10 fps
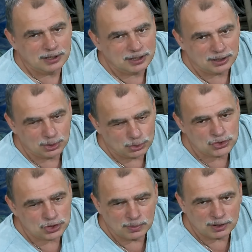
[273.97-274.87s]
э,
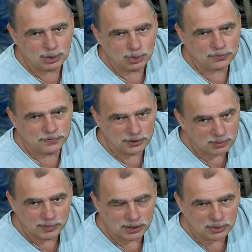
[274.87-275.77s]
лодочный мотор
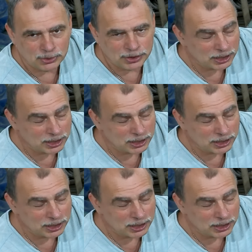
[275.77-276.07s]
фирмы Меркурий.